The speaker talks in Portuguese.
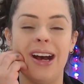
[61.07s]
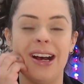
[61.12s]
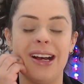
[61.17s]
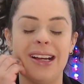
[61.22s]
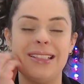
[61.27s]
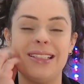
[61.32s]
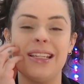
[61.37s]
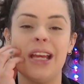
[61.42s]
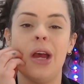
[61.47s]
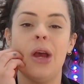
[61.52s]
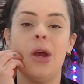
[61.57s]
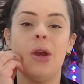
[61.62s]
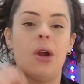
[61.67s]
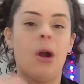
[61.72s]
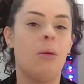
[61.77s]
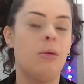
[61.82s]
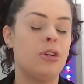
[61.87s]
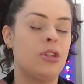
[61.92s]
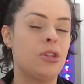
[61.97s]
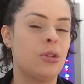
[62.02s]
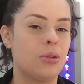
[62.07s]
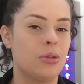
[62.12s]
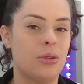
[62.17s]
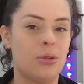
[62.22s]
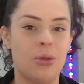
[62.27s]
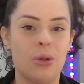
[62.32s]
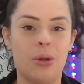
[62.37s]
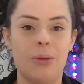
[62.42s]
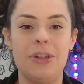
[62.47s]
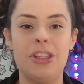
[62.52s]
antes, como de
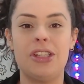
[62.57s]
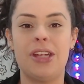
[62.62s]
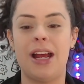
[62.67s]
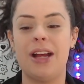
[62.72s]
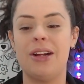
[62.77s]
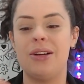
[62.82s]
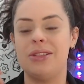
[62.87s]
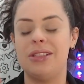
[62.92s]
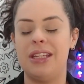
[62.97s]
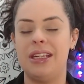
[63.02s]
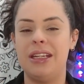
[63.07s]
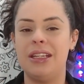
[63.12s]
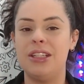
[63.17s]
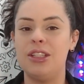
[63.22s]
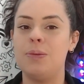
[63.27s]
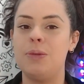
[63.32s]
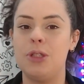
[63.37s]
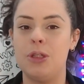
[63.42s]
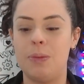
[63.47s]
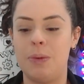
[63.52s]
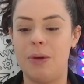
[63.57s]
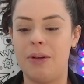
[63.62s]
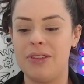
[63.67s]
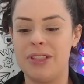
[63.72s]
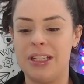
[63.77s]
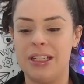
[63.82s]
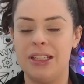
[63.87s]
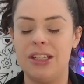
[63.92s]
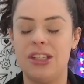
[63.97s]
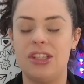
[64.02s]
costume, já gostaria de pedir para
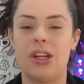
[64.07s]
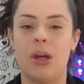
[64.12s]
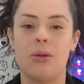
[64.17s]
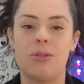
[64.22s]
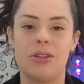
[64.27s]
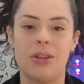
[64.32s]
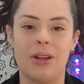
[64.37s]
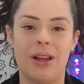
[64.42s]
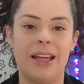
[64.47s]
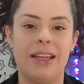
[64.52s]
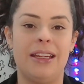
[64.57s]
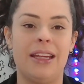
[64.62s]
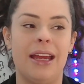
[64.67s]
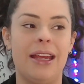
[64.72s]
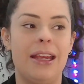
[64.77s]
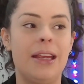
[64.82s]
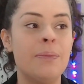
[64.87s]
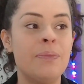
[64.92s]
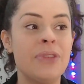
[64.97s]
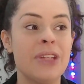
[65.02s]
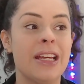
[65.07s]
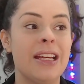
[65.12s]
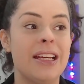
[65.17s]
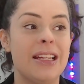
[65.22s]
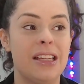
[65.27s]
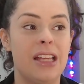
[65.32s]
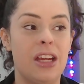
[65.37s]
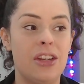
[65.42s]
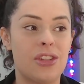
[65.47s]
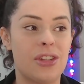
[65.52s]
você deixar o seu like aí.
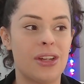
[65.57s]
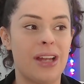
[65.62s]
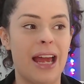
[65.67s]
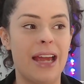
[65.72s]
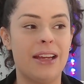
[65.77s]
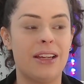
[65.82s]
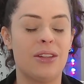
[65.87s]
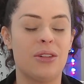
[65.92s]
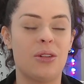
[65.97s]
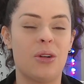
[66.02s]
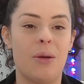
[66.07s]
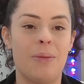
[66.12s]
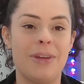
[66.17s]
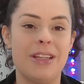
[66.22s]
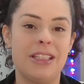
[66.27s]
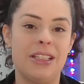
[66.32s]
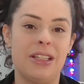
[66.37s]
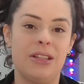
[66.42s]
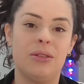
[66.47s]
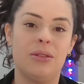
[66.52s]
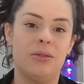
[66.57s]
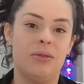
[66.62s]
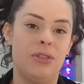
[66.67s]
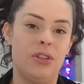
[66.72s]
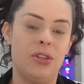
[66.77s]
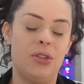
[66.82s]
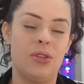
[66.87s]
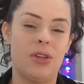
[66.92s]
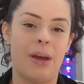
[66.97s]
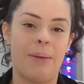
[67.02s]
Deixa o like no comecinho do
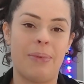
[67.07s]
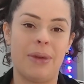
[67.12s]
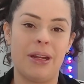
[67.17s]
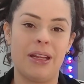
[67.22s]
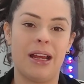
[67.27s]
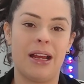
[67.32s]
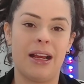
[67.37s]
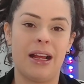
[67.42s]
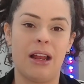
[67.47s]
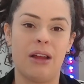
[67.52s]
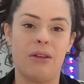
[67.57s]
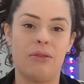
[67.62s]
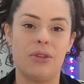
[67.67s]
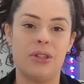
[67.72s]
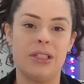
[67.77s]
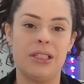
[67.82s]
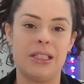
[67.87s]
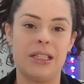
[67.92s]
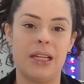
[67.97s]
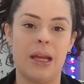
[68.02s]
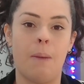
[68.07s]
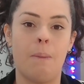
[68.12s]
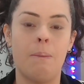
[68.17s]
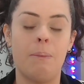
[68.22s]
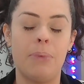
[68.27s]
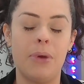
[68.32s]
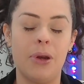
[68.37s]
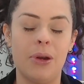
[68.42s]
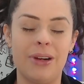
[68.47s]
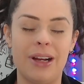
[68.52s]
vídeo já para dar aquela forcinha
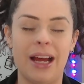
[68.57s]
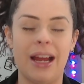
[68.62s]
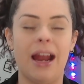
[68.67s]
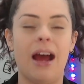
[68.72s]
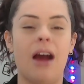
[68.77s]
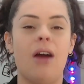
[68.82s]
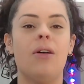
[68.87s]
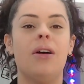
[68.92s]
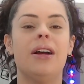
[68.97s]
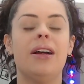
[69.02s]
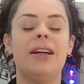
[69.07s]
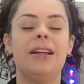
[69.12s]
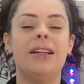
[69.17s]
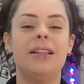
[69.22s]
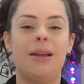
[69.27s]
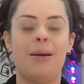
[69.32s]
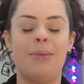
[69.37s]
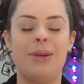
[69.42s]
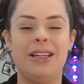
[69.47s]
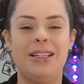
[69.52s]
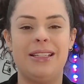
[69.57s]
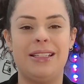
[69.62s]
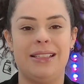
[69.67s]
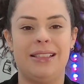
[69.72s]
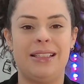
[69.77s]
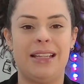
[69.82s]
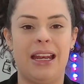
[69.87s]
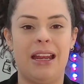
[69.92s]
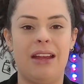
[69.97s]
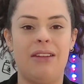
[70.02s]
pro canal. Também se
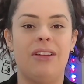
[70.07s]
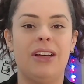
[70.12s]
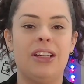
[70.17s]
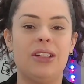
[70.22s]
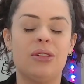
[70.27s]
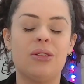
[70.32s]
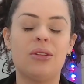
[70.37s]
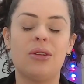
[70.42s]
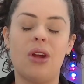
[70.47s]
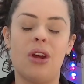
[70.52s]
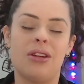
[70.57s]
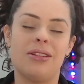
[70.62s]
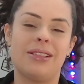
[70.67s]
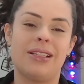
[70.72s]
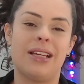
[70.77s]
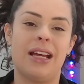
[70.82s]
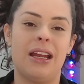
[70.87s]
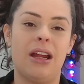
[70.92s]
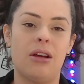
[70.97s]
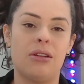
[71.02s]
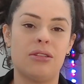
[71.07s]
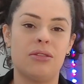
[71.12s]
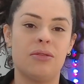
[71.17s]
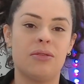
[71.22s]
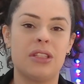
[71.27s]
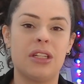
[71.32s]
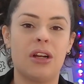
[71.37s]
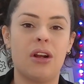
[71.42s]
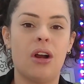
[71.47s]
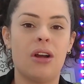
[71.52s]
inscreva aqui no nosso canal se
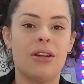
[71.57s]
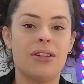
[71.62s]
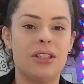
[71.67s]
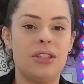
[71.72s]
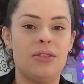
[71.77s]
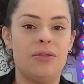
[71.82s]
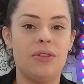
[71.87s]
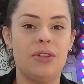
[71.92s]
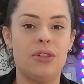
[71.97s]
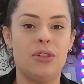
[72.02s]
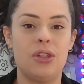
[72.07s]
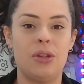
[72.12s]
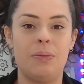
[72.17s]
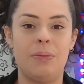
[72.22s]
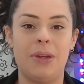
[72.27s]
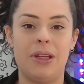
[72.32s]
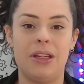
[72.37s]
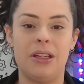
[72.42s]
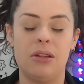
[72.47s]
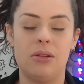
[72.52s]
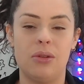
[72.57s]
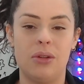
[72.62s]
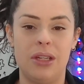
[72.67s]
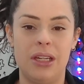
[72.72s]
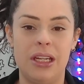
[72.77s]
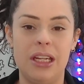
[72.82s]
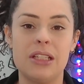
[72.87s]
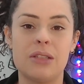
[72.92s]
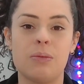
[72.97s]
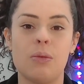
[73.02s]
você gosta de vídeos de
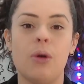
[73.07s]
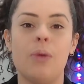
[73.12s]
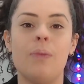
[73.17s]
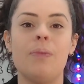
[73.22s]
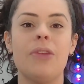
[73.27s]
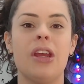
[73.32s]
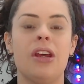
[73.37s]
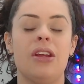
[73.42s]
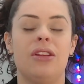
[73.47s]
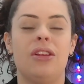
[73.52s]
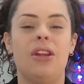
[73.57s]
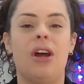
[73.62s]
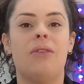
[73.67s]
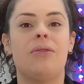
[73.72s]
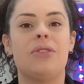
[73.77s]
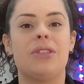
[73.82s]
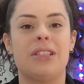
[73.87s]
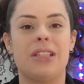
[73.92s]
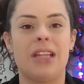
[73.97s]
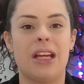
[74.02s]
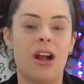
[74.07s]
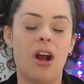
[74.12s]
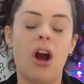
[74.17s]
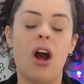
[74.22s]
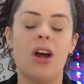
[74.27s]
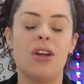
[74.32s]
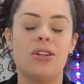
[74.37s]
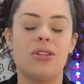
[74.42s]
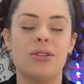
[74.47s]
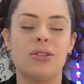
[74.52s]
empreendedorismo, novos
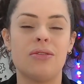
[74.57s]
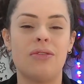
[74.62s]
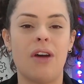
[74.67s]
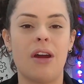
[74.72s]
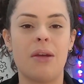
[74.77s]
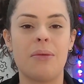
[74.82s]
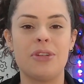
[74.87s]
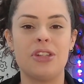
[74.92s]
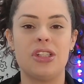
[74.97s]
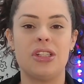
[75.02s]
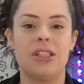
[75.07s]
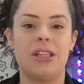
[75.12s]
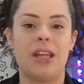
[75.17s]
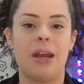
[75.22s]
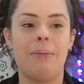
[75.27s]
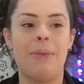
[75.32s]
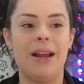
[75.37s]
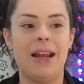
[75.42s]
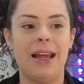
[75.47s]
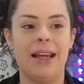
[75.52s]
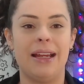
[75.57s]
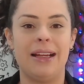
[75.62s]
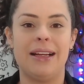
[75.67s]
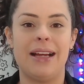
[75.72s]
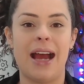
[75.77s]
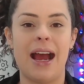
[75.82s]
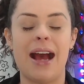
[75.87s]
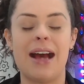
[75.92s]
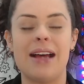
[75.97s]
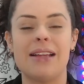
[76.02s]
negócios, formas de trabalhar em
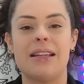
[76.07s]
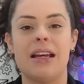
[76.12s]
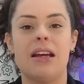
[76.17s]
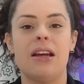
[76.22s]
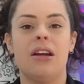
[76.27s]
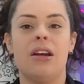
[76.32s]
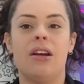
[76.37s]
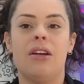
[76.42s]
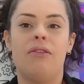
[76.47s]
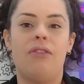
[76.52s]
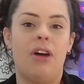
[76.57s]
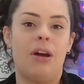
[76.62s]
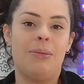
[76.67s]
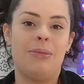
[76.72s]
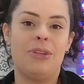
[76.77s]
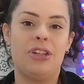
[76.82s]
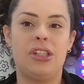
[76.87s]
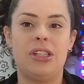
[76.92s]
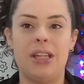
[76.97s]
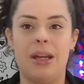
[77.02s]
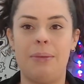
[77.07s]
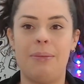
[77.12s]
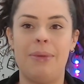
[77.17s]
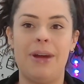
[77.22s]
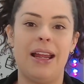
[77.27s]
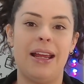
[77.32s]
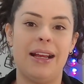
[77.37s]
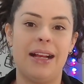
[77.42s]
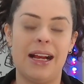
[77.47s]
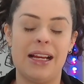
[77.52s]
casa, formas de
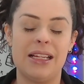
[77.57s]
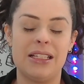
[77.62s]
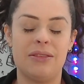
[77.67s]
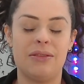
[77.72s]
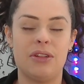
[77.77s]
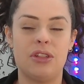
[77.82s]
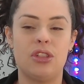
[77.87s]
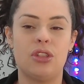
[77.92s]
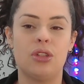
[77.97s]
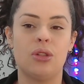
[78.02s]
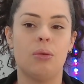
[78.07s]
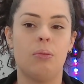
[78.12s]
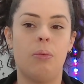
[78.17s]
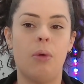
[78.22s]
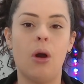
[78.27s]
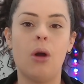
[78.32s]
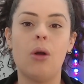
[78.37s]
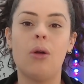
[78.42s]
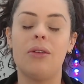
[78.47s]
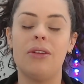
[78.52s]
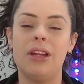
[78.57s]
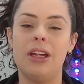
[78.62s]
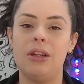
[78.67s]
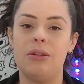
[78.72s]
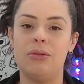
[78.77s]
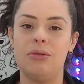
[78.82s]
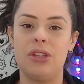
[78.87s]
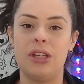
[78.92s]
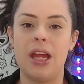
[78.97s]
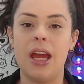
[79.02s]
trabalhar em casa investindo pouco ou
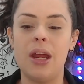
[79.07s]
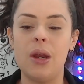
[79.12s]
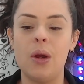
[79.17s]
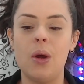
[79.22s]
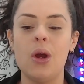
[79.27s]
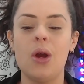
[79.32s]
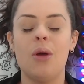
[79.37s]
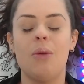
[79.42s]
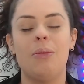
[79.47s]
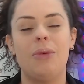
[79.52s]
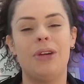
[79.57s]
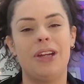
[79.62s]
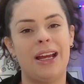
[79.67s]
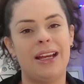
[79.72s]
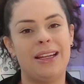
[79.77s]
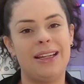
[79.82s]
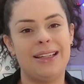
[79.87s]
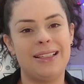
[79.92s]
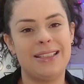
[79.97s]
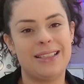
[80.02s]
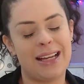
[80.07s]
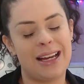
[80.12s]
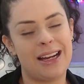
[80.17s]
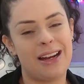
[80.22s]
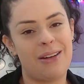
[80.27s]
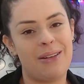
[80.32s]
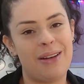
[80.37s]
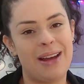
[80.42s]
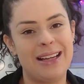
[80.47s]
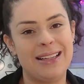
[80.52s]
nenhum dinheiro, porque aqui nesse
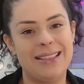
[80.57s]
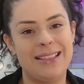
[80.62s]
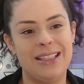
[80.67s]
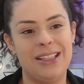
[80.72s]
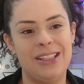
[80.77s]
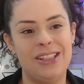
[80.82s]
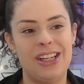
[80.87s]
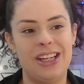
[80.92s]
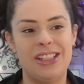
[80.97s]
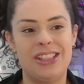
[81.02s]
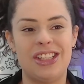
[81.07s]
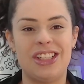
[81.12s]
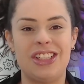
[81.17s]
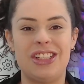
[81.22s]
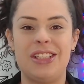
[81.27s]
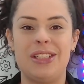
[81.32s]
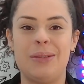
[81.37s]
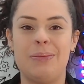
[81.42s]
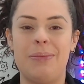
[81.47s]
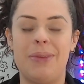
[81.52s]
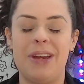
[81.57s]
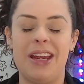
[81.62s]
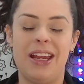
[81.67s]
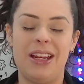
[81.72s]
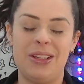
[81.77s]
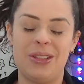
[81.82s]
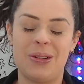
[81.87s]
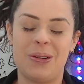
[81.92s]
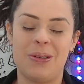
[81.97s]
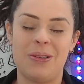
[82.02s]
canal é assim, gente, a gente
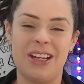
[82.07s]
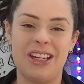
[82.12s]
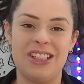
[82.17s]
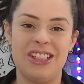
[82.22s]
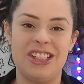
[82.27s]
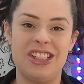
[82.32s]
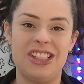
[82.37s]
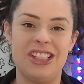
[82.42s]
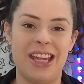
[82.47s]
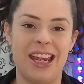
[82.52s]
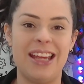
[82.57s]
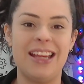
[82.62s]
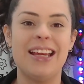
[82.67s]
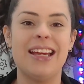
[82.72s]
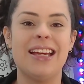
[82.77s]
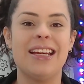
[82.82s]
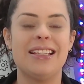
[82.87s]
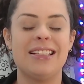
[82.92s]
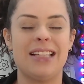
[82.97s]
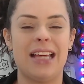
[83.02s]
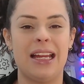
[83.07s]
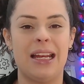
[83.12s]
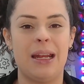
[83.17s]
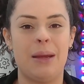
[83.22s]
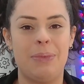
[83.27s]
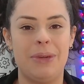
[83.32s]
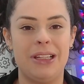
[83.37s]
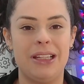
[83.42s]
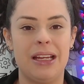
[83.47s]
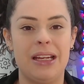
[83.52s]
empreende com o que a gente tem, sai
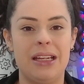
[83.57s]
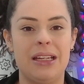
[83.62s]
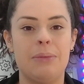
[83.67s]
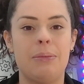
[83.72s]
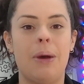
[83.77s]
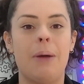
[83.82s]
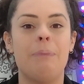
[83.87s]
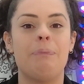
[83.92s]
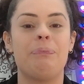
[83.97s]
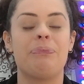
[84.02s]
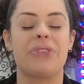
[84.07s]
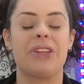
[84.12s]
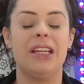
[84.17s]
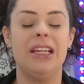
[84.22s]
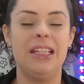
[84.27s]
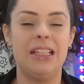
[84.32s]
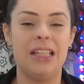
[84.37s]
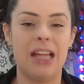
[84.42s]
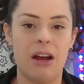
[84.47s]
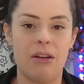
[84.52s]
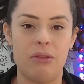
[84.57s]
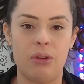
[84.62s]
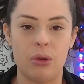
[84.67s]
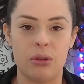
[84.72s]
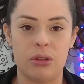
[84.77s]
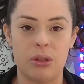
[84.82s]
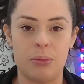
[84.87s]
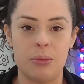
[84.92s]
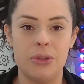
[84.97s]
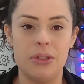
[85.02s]
da pindaíba e dá a
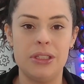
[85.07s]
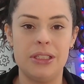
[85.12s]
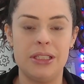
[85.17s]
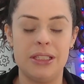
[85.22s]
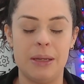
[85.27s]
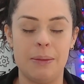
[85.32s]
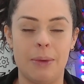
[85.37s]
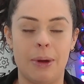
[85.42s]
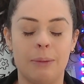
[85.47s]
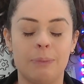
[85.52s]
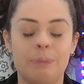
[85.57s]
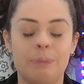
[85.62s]
volta por cima.